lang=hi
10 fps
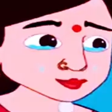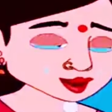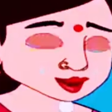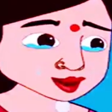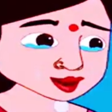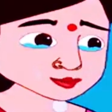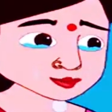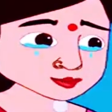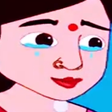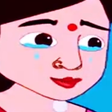हाँ,
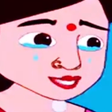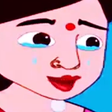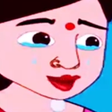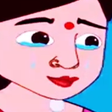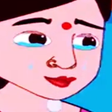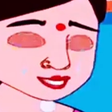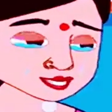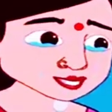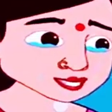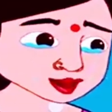
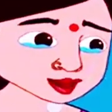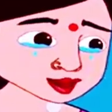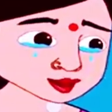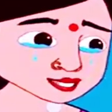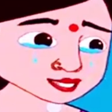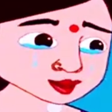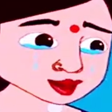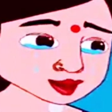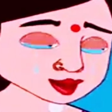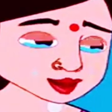मेरी सास ये
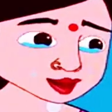बोलकर